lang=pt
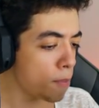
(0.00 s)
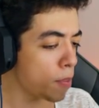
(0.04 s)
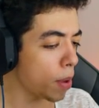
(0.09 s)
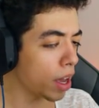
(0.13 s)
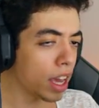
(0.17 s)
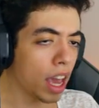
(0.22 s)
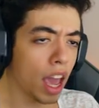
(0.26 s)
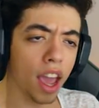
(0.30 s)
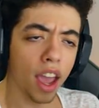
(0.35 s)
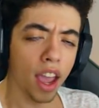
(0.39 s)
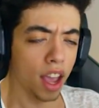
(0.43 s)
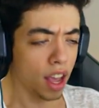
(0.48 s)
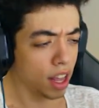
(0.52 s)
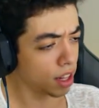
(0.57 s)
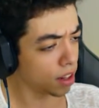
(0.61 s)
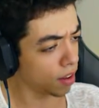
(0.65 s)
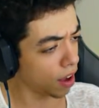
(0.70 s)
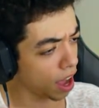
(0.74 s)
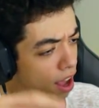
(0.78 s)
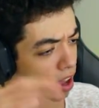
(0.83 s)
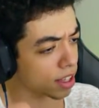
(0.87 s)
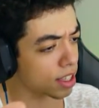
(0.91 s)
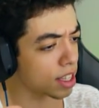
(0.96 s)
peguei!
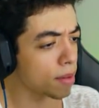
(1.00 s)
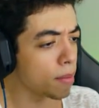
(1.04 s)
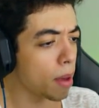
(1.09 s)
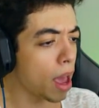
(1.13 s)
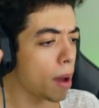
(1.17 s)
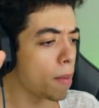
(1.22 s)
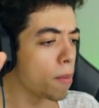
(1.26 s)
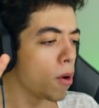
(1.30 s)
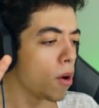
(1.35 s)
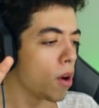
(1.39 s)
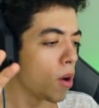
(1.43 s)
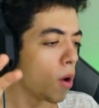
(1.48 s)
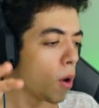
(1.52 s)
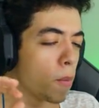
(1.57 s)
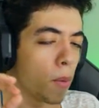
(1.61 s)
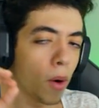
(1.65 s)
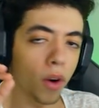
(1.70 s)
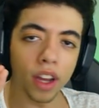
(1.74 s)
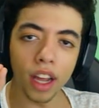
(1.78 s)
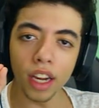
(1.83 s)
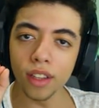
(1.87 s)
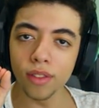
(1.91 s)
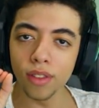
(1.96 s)
Ah, é assim mesmo! O
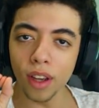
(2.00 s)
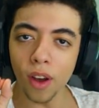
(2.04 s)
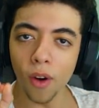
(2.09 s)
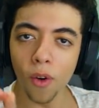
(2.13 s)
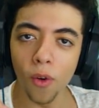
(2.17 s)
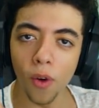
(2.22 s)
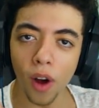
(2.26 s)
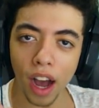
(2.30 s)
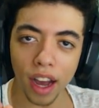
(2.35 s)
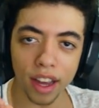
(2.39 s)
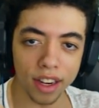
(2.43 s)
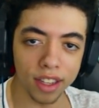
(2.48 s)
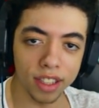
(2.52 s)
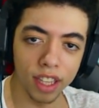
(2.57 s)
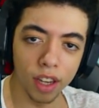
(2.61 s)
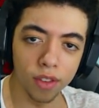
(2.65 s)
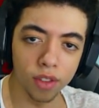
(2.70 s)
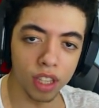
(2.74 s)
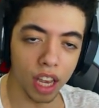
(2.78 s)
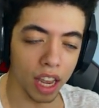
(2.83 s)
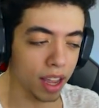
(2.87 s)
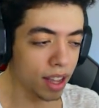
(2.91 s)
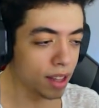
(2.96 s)
bom é que eles ficam
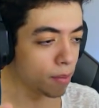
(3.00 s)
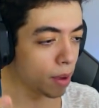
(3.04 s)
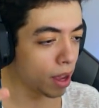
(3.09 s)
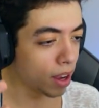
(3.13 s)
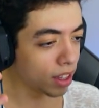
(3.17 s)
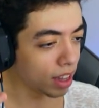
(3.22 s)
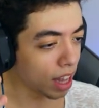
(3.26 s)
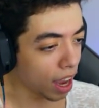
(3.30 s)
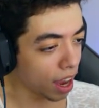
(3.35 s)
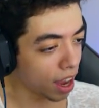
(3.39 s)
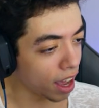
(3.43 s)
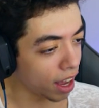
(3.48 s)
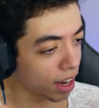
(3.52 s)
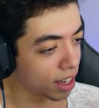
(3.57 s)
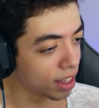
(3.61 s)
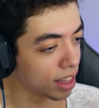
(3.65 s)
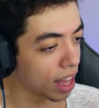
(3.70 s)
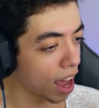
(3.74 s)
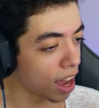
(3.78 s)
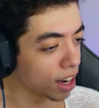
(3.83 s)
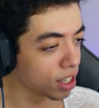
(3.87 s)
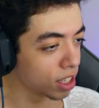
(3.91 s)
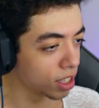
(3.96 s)
agressivos aí, meio que da
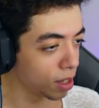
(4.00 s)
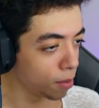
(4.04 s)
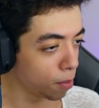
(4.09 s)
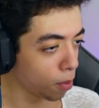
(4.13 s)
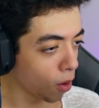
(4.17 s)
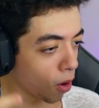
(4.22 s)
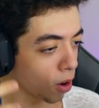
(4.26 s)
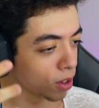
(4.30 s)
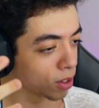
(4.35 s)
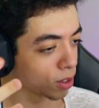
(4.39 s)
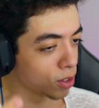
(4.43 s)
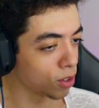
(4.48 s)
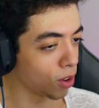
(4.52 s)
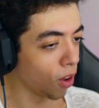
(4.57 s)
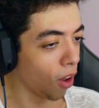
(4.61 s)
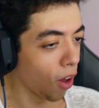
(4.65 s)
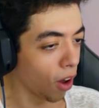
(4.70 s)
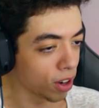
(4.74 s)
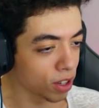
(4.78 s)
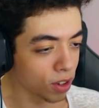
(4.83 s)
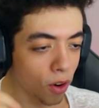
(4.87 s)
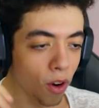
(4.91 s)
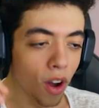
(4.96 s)
realidade, assim, pro nosso
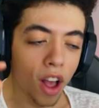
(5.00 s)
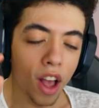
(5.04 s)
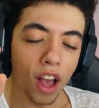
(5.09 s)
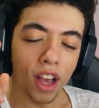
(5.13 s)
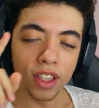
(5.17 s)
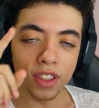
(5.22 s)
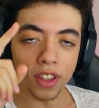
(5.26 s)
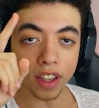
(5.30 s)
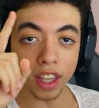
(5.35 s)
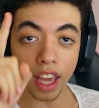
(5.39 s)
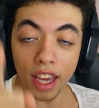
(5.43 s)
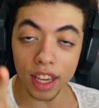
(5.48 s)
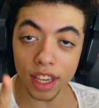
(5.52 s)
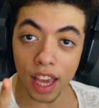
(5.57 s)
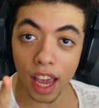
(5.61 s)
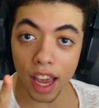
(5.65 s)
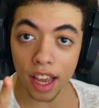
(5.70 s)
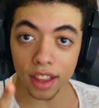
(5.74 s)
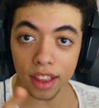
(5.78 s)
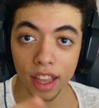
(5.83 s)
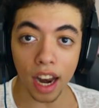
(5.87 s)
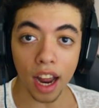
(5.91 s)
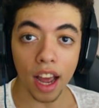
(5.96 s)
zoológico. Só que aí que
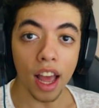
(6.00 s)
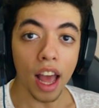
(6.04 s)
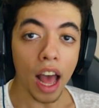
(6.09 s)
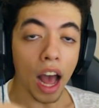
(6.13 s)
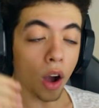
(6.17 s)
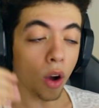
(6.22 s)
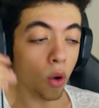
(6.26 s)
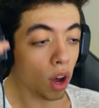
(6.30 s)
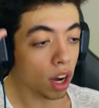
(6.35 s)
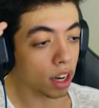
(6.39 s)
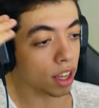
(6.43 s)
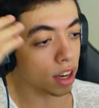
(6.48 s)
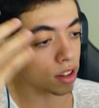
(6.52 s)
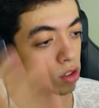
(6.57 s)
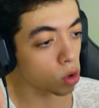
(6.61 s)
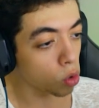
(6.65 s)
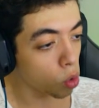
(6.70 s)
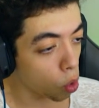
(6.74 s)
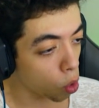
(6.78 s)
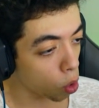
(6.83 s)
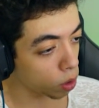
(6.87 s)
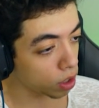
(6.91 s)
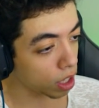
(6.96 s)
entra. Agora que eles estão
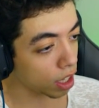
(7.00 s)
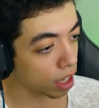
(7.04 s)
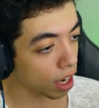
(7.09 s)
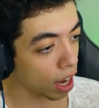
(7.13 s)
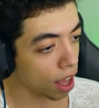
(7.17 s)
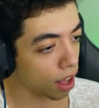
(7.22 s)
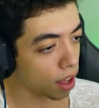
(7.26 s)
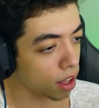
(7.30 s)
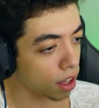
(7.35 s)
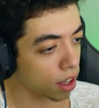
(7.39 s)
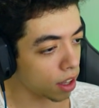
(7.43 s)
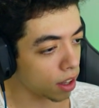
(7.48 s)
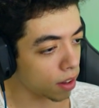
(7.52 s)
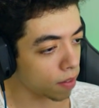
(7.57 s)
com o Golden lá,